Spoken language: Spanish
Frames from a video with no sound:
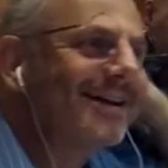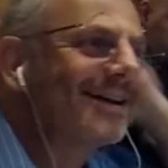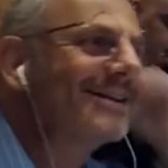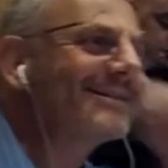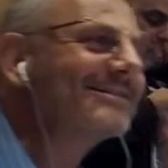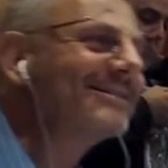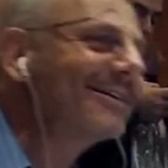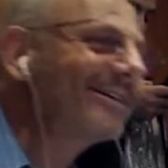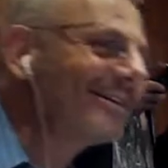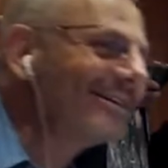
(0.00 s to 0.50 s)

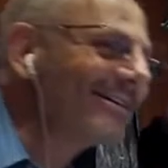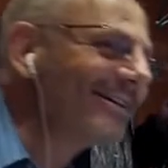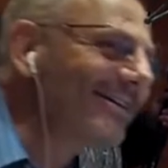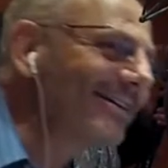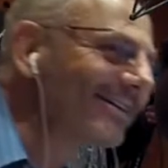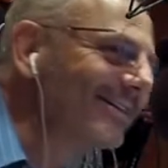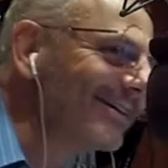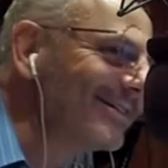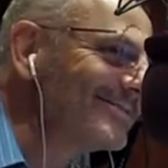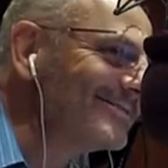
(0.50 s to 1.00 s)
qué se ríen
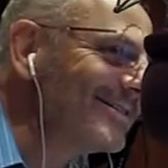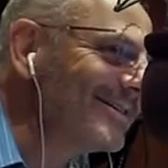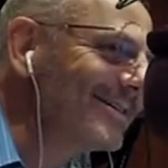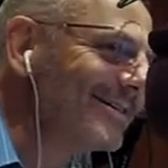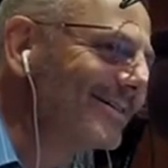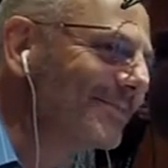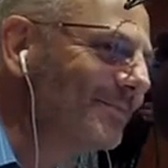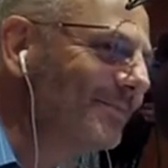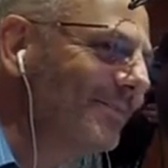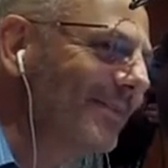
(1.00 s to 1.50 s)
allá atrás?
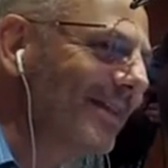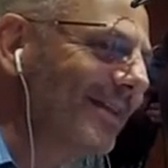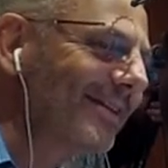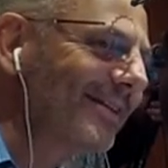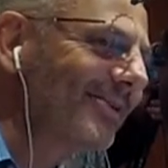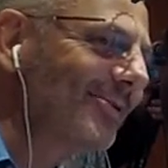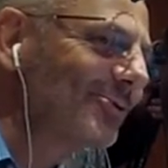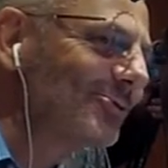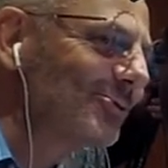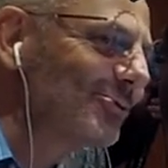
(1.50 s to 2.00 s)
¿Qué
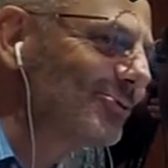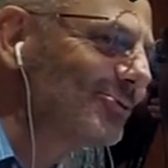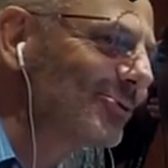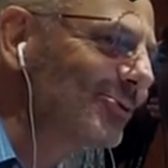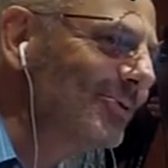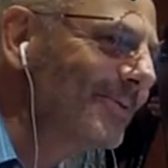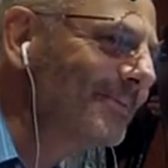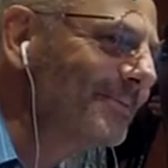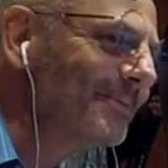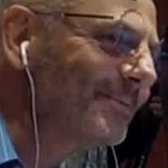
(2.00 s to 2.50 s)
dijo Sun
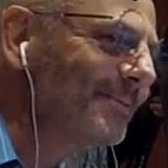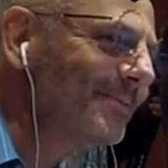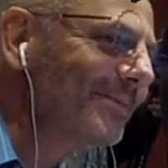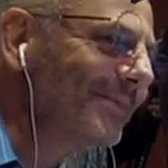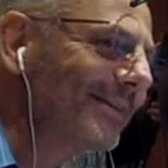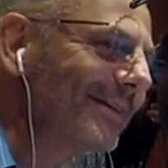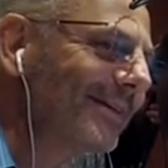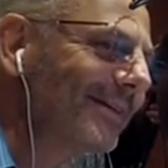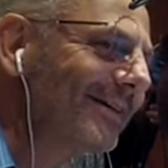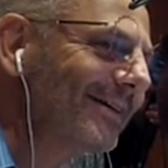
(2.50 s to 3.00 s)

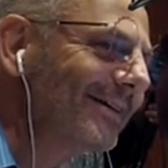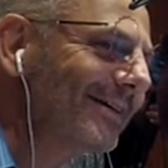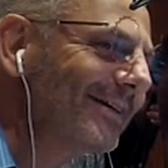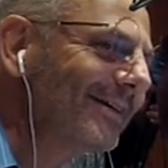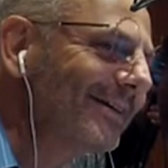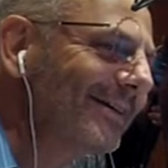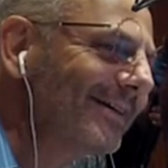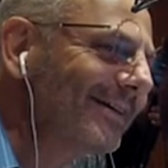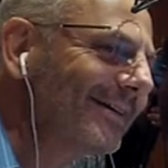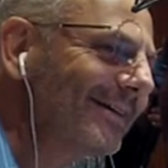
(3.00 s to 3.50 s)
Yo no dije nada.
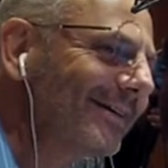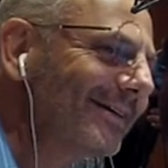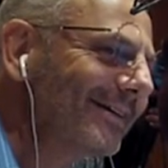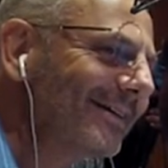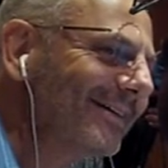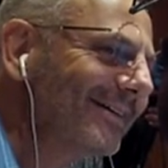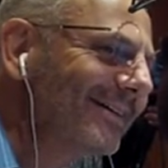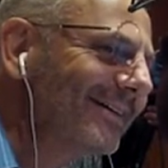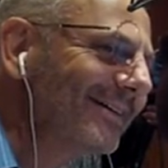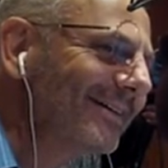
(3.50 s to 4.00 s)
Se están
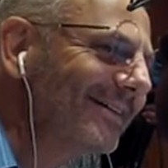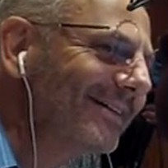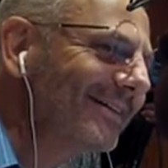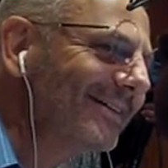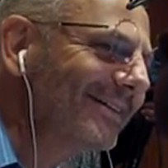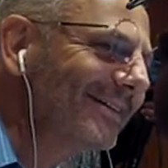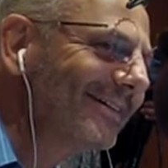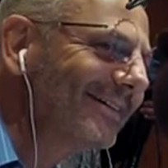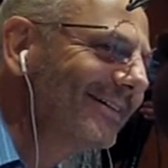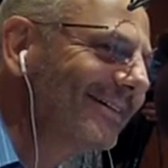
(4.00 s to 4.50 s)
burlando de
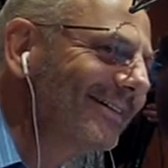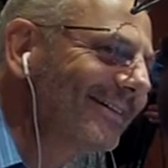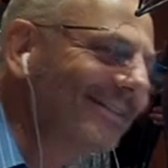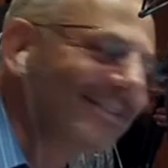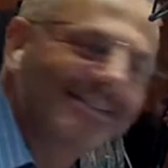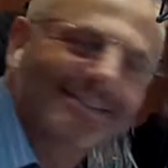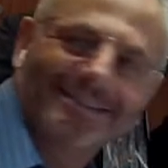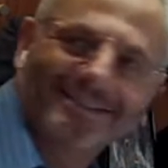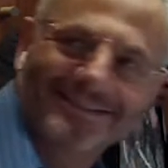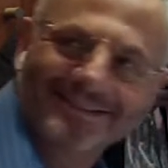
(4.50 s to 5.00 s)
nosotros allá en
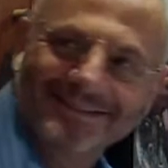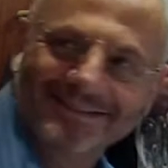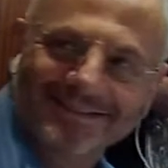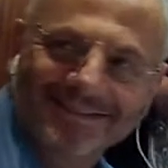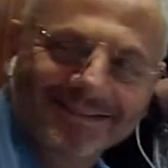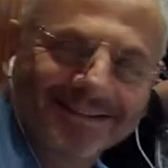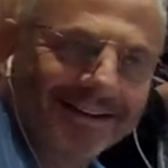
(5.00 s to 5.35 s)
cabina.